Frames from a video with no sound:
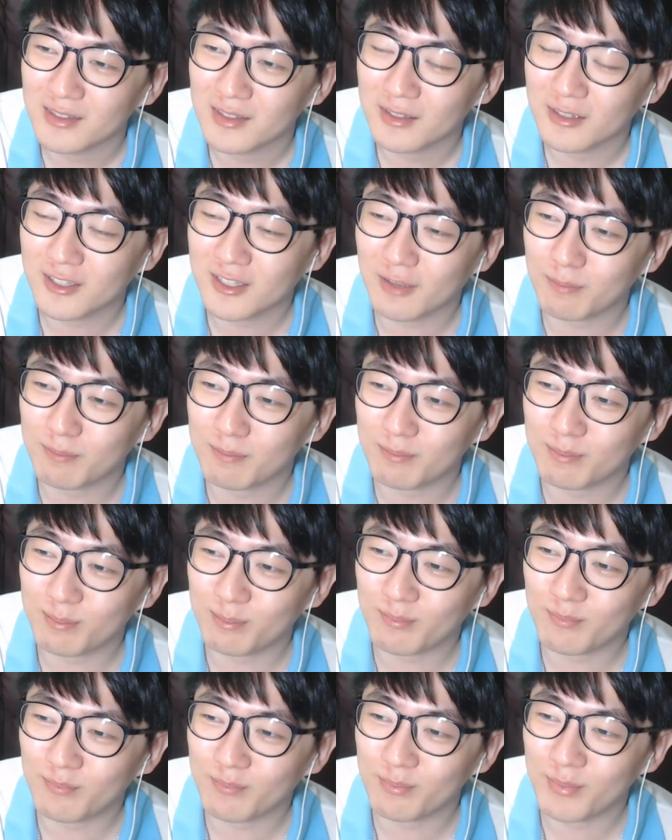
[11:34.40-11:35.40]
그러니까
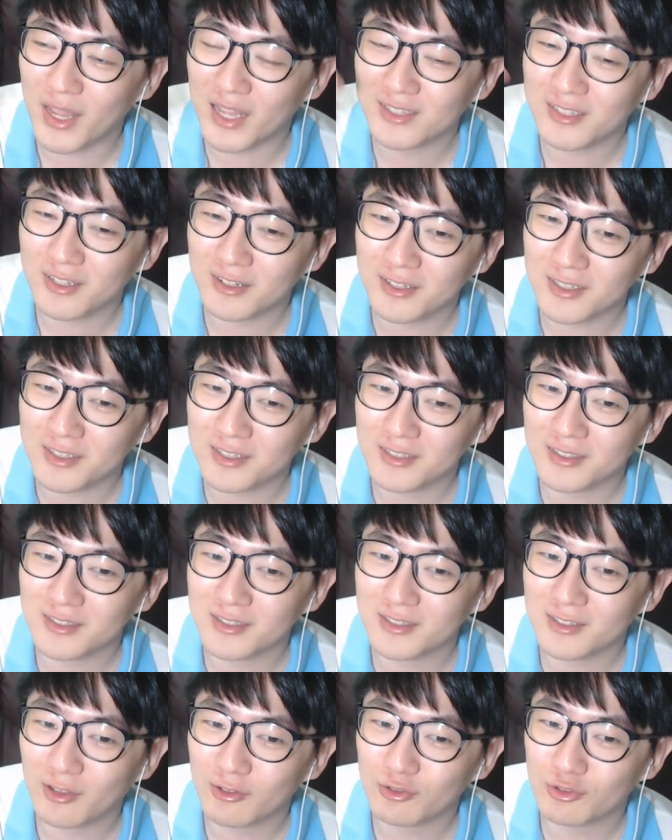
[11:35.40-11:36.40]

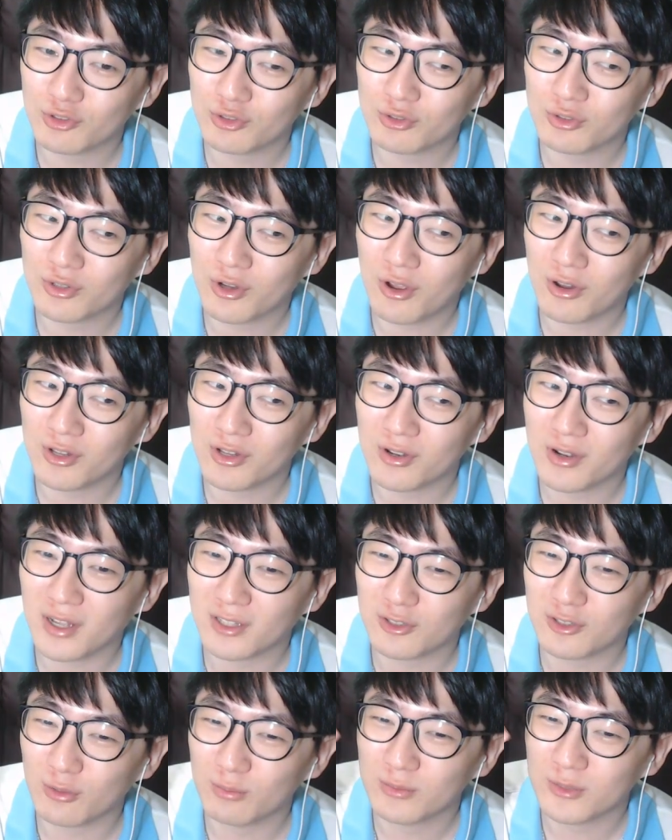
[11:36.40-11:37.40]
메이저리그 선수
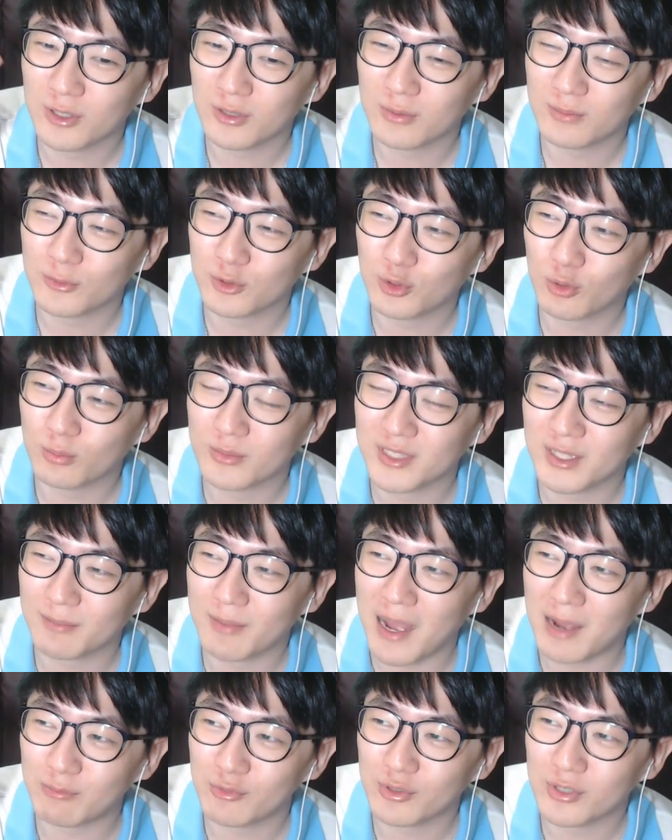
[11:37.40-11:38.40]
커리어가 점점 좀 이제
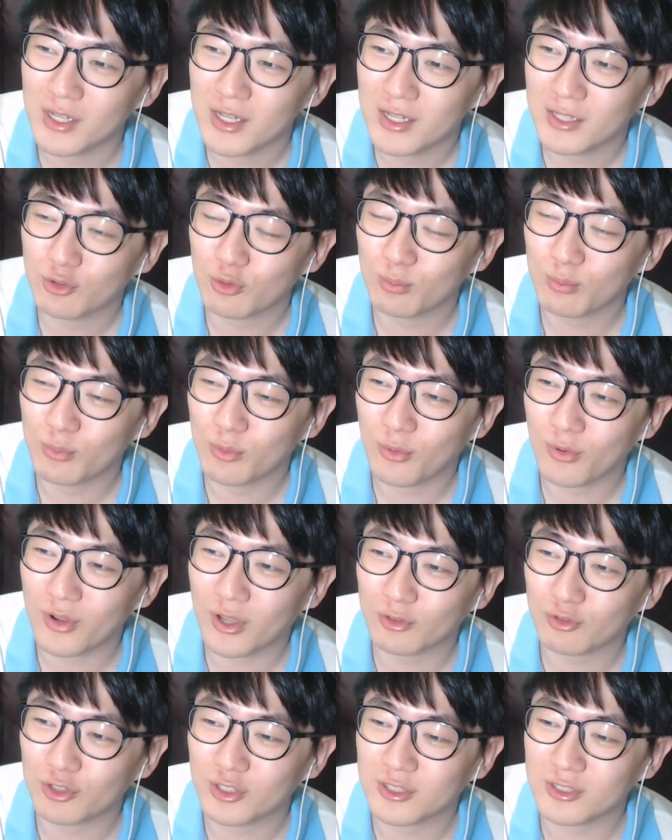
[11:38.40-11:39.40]
마무 좀
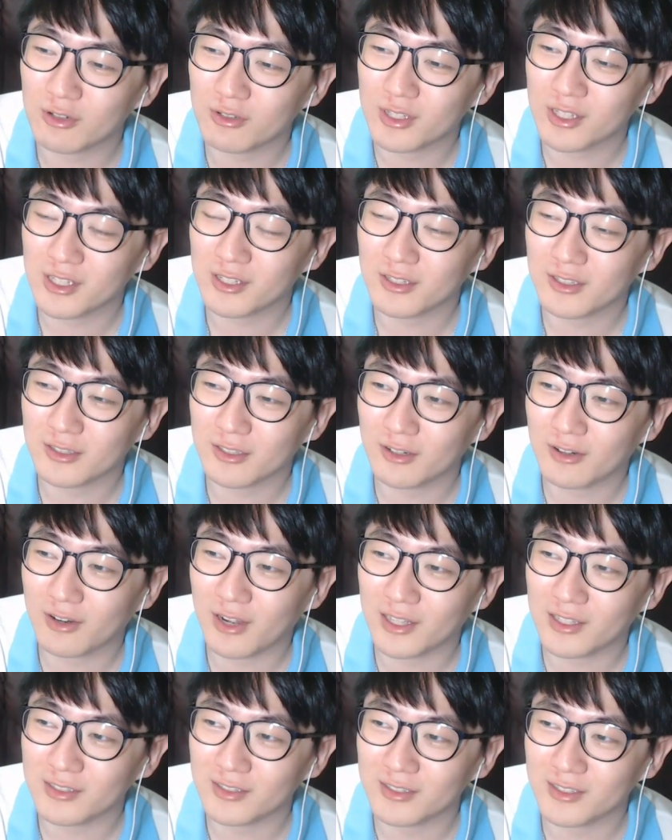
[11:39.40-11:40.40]
뭔가 뒷정리를
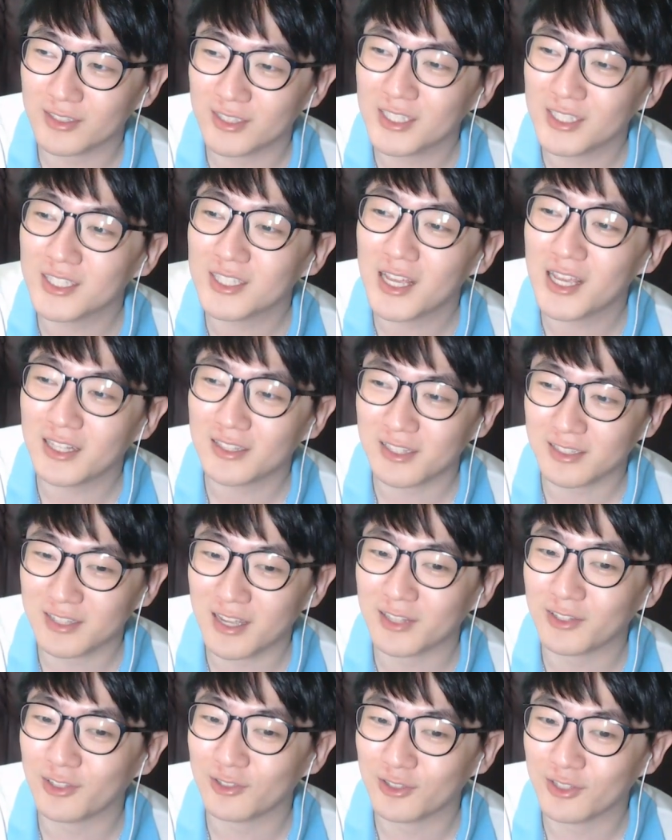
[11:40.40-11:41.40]
들어가는 그 시기에 이제
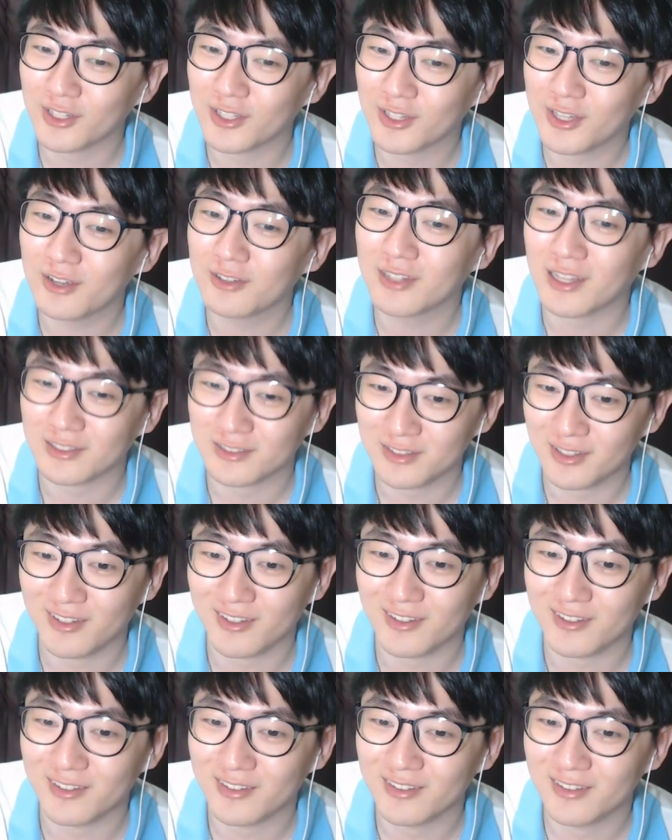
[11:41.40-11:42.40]
자녀들이
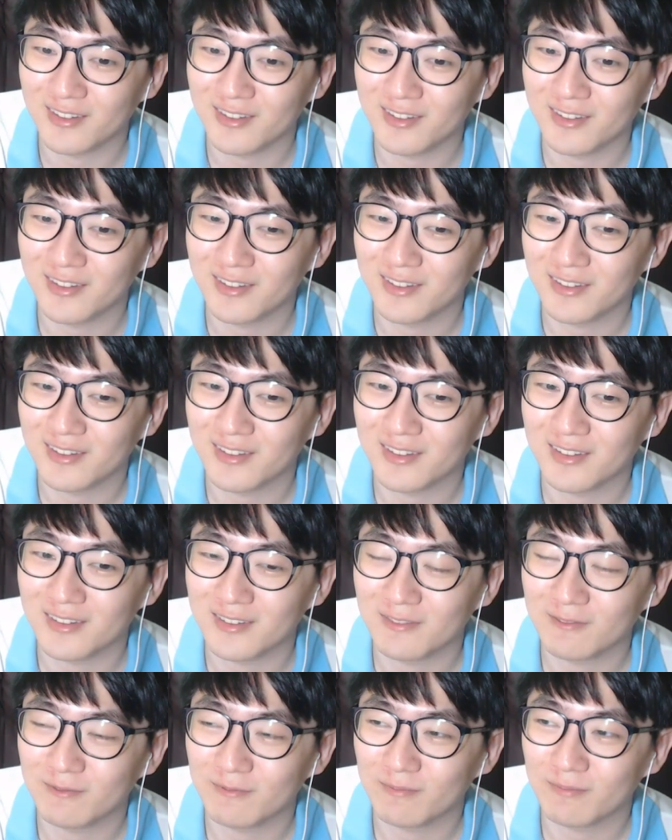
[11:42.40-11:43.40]
태어났어요.
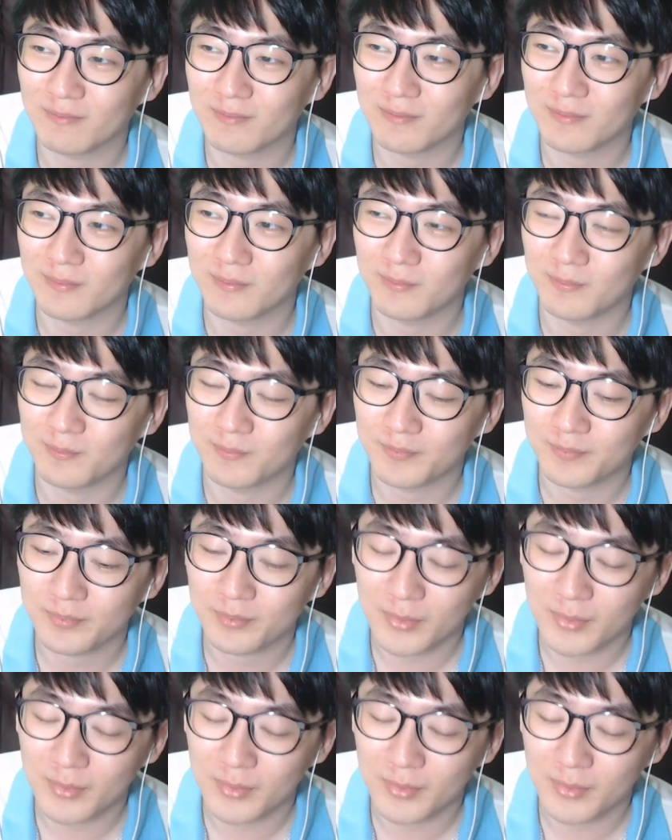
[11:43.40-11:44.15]
음.